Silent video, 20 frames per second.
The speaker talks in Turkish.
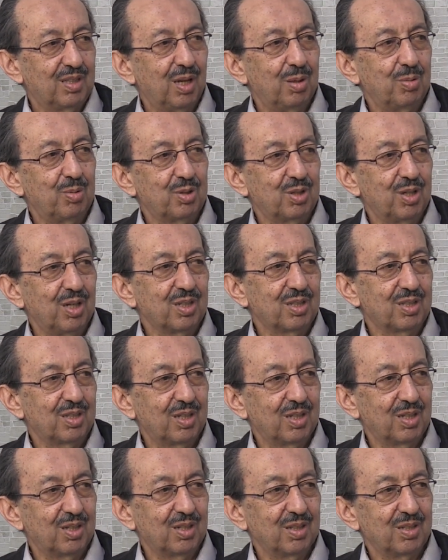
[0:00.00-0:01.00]
tabi
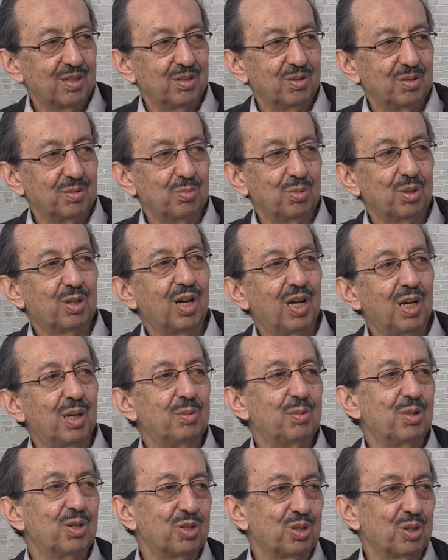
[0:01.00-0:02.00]
caizse bir
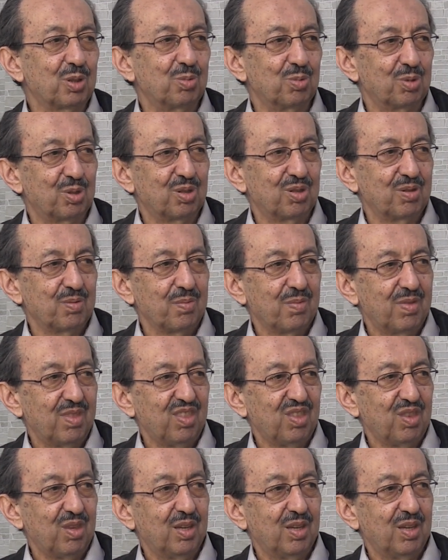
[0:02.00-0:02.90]
kalemden çıkmış. Amin.